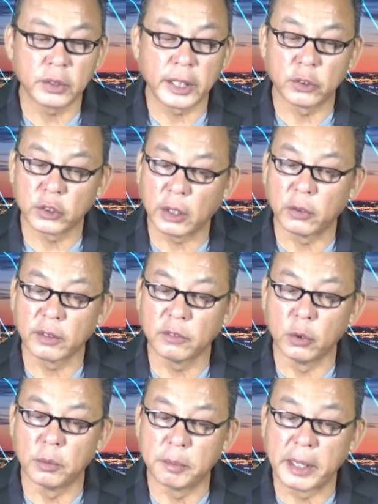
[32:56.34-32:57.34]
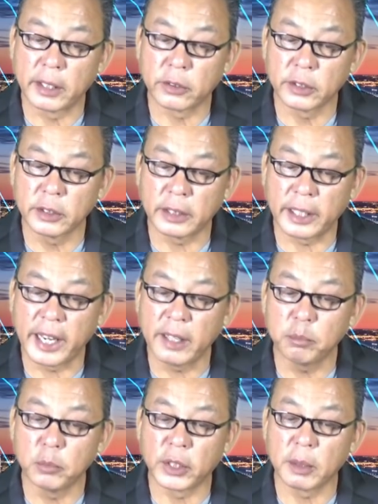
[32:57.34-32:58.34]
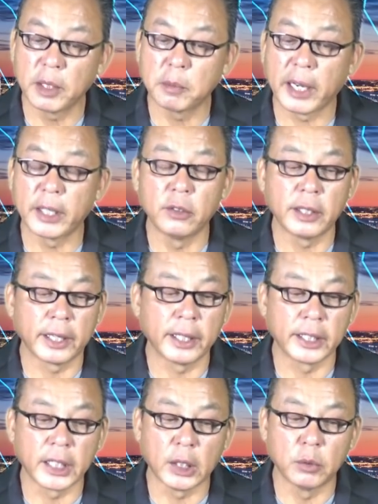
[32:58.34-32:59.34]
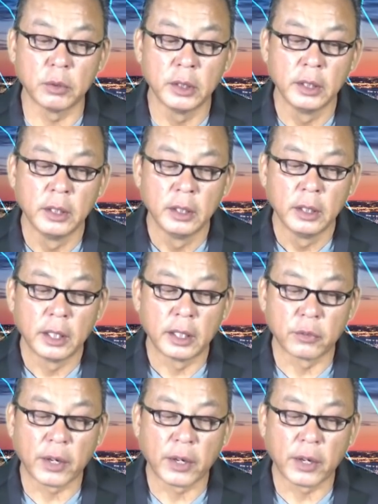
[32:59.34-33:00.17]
theo sau cái vụ mà Belarus đã ép một cái máy bay của hãng hàng không À,